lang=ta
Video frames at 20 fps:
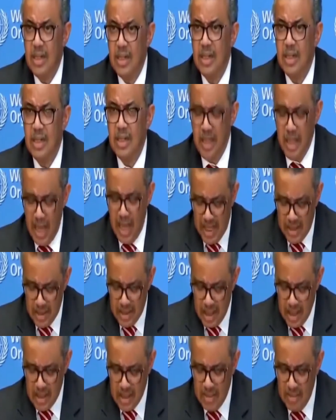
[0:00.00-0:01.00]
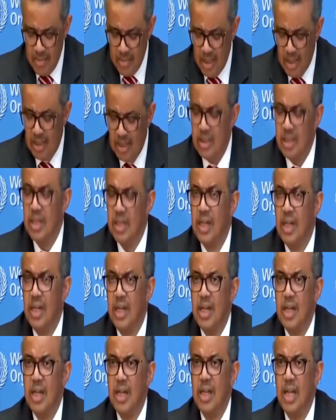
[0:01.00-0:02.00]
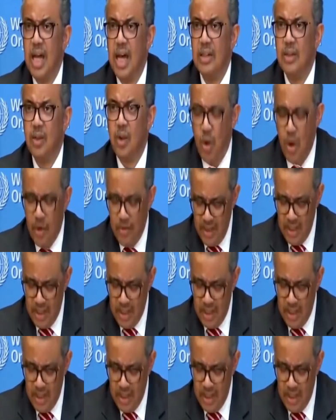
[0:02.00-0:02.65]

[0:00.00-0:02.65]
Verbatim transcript: எண்பத்தி ஐந்தாக அதிகரித்துள்ளது